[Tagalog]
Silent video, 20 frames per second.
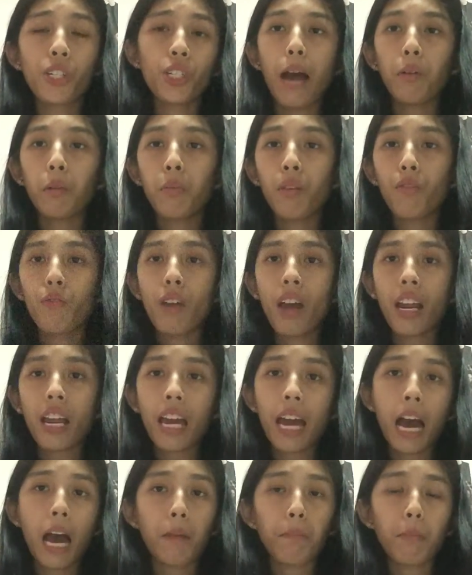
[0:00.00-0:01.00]
I will be
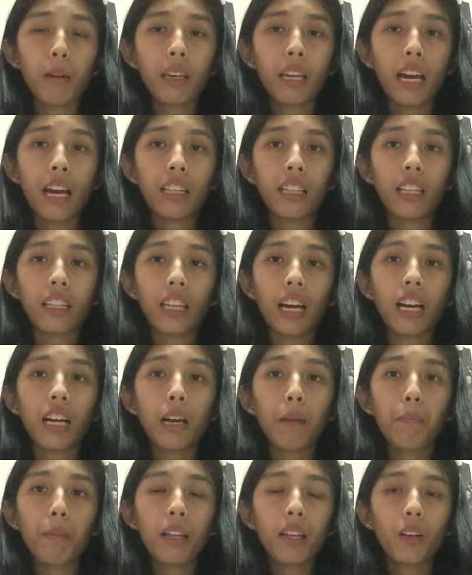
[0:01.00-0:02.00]
very happy na
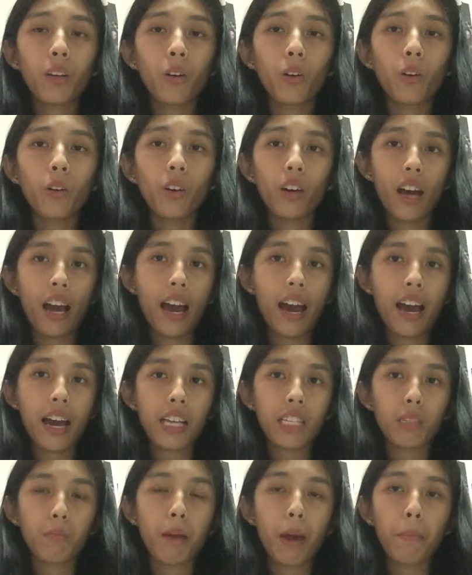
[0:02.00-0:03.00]
tatanggapin ko
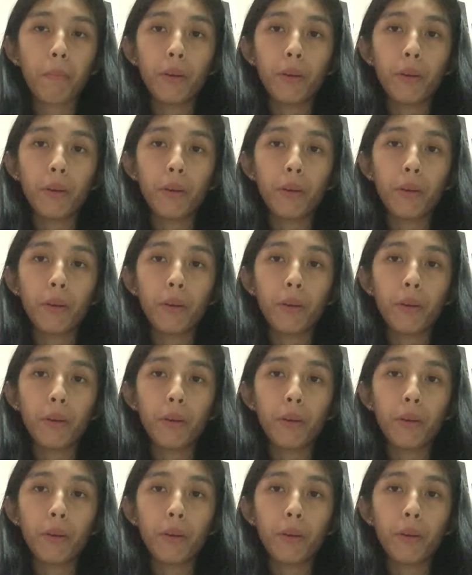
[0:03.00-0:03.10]
as my